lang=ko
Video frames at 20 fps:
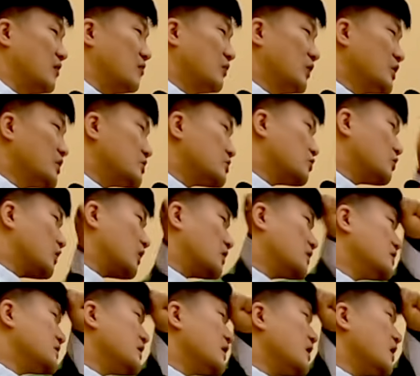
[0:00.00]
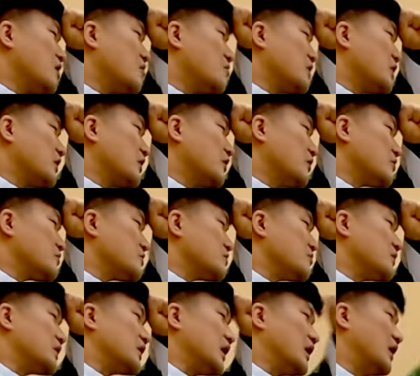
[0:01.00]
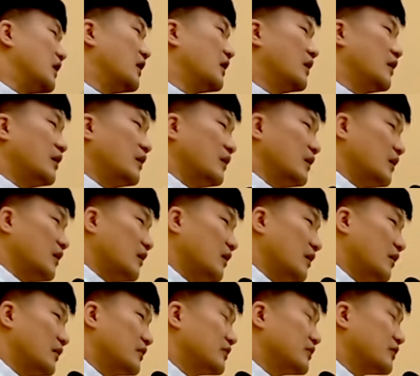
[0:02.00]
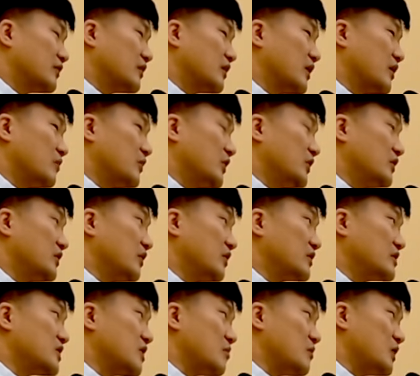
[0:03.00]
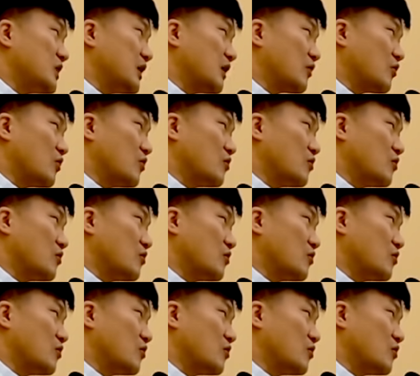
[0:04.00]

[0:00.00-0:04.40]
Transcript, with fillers: 머릿속에 그 생각밖에 없습니다. 어떻게 하면 더 재미난